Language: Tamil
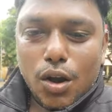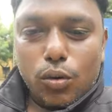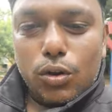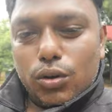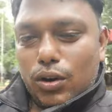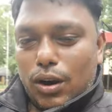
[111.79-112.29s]

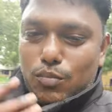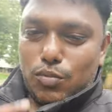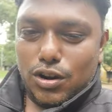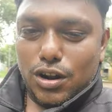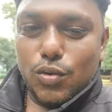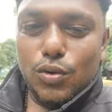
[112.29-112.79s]
உனக்கு ஒரு
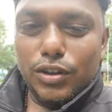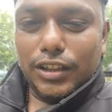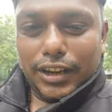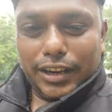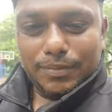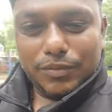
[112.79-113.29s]
ஐம்பது ரூபா கூலி
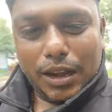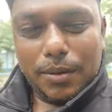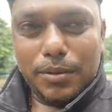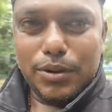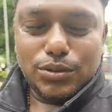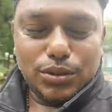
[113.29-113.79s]
தரேன்
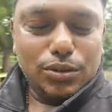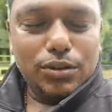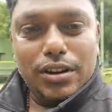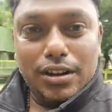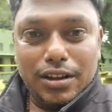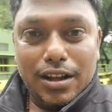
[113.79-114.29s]
அப்படின்னு சொன்னோன்னா